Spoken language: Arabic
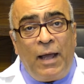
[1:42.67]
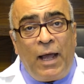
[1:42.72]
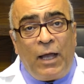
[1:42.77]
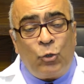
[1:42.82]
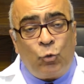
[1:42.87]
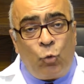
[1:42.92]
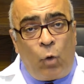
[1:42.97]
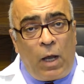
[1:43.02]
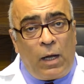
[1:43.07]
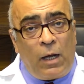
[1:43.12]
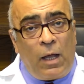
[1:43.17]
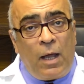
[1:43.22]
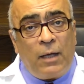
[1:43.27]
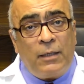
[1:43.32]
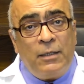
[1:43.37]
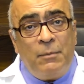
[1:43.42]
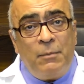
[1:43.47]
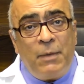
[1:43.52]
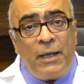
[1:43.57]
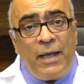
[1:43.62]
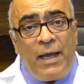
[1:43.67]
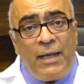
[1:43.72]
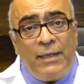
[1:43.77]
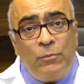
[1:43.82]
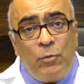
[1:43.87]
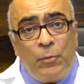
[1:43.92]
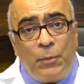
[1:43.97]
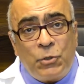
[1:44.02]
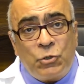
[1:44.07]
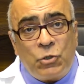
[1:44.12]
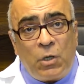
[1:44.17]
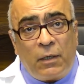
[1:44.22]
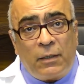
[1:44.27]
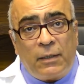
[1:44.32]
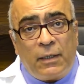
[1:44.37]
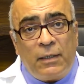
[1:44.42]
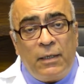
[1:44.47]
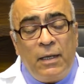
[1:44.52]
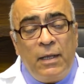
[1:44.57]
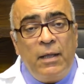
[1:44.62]
هتروح على الحقن المجهري
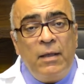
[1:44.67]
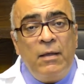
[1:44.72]
مباشره